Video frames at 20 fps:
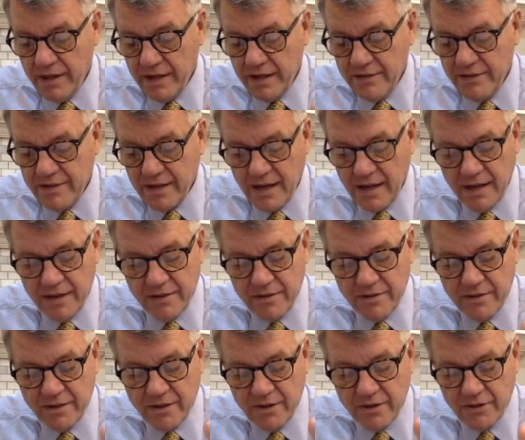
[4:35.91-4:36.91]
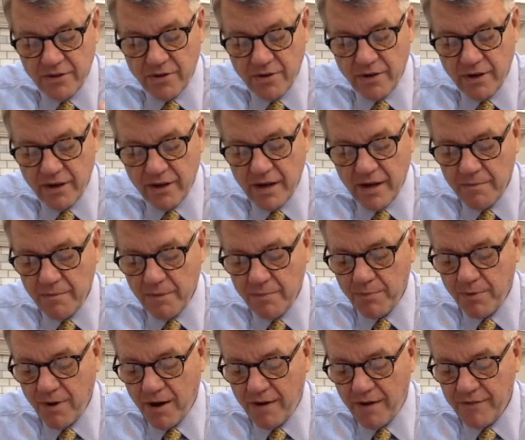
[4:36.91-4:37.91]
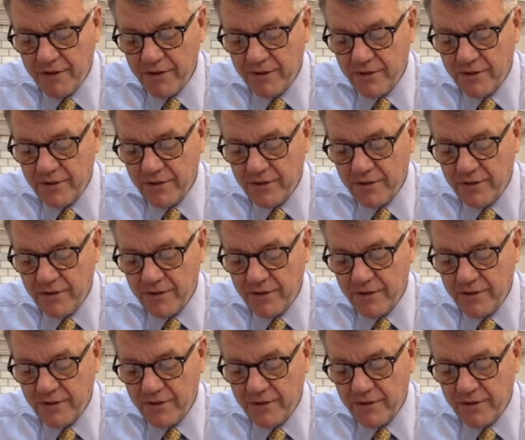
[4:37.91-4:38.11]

È la parola che li mette alla prova.